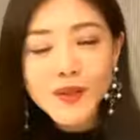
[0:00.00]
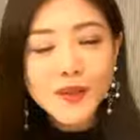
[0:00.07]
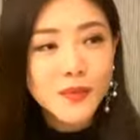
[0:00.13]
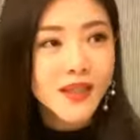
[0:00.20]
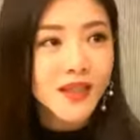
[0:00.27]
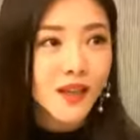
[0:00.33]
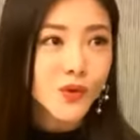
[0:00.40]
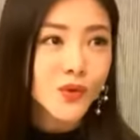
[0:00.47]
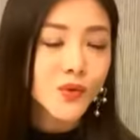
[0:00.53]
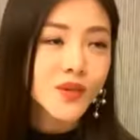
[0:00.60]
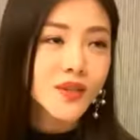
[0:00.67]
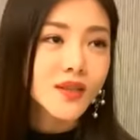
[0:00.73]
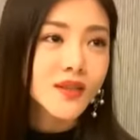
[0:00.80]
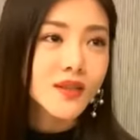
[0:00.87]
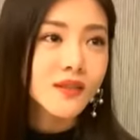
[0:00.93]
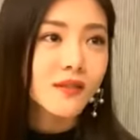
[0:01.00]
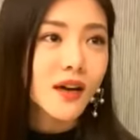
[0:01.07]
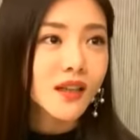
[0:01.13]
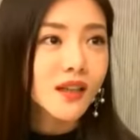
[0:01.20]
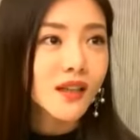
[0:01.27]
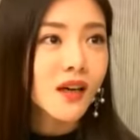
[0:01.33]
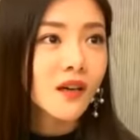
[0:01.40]
佳的微博，似乎
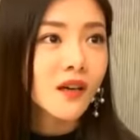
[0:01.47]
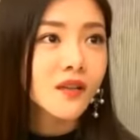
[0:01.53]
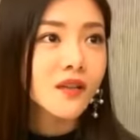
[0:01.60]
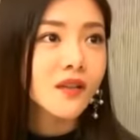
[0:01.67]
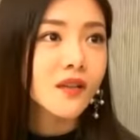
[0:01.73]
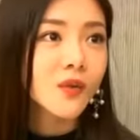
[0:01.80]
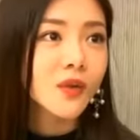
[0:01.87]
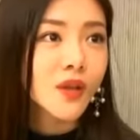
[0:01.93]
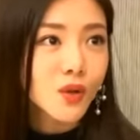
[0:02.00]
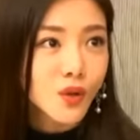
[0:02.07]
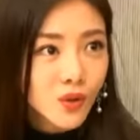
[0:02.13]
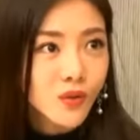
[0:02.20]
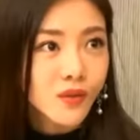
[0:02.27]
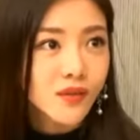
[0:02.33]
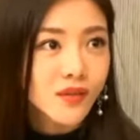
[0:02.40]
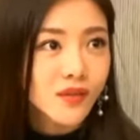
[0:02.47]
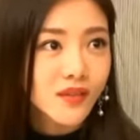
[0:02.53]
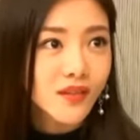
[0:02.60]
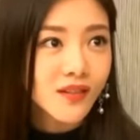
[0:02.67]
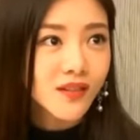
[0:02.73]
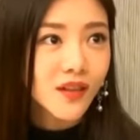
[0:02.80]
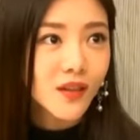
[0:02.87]
有不少宣告分手的痕迹，
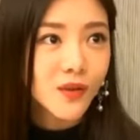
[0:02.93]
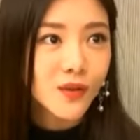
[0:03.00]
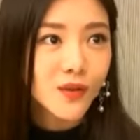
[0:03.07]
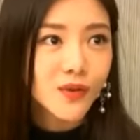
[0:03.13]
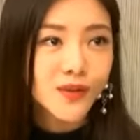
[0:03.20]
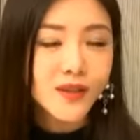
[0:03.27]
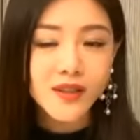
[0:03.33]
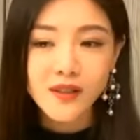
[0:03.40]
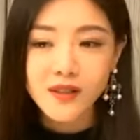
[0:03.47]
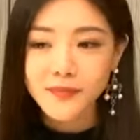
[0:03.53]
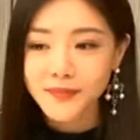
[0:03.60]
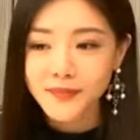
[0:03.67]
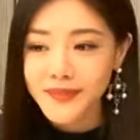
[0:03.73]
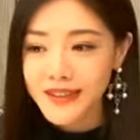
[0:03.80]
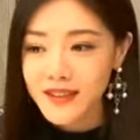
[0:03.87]
包括曾经发过的